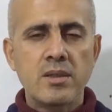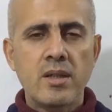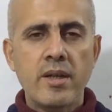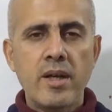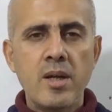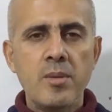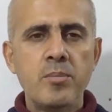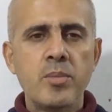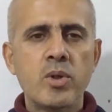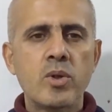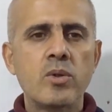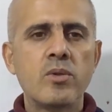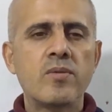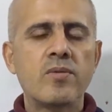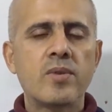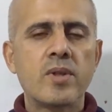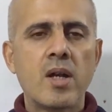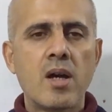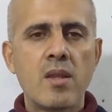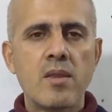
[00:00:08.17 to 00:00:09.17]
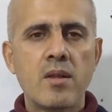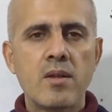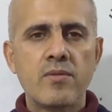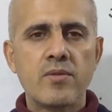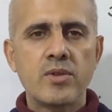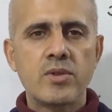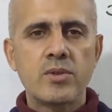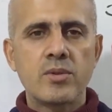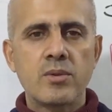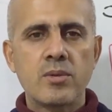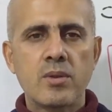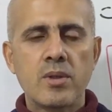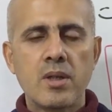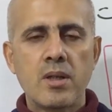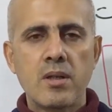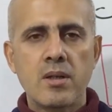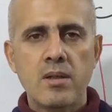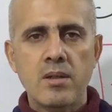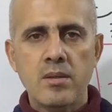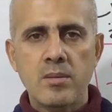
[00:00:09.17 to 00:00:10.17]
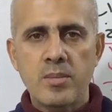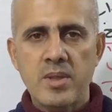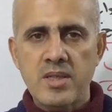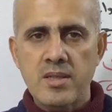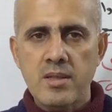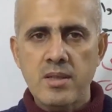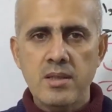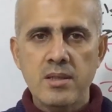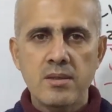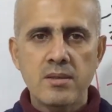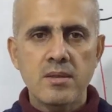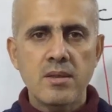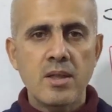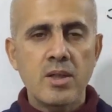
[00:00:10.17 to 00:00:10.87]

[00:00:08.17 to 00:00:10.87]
ارحب بكم في هذا الفيديو البسيط،